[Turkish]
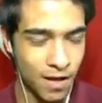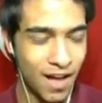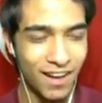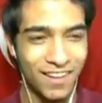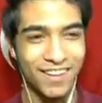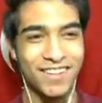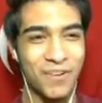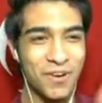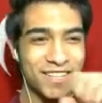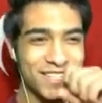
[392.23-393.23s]
Hakan
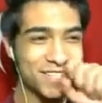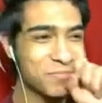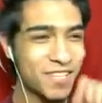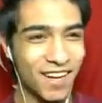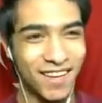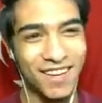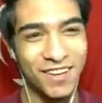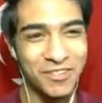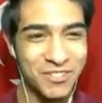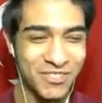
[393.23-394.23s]
yavaş bıçak
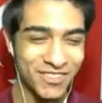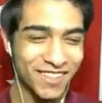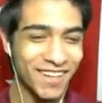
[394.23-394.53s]
geliyorsun.